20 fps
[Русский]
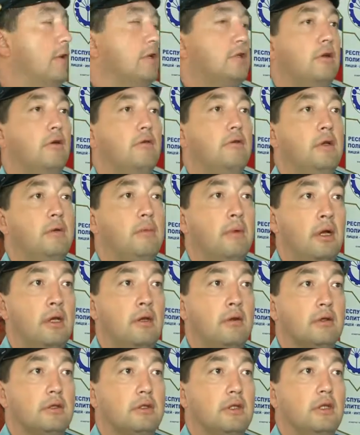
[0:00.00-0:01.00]
большое
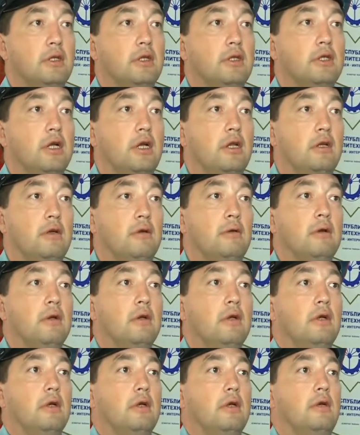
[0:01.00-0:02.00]
внимание содержанию
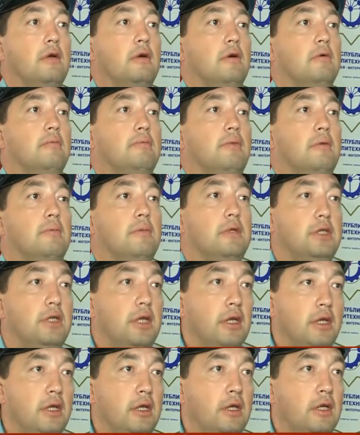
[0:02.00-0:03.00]
э,
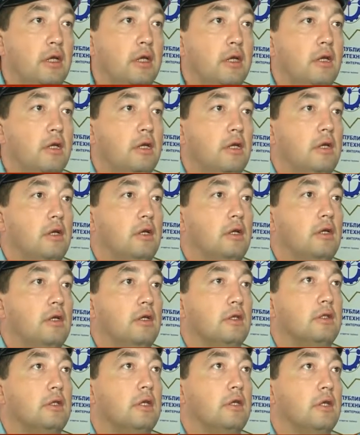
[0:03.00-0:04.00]
помещений,
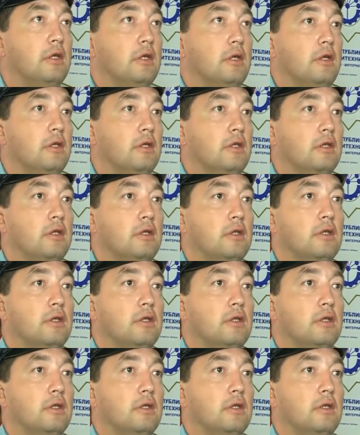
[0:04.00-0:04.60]
э, э,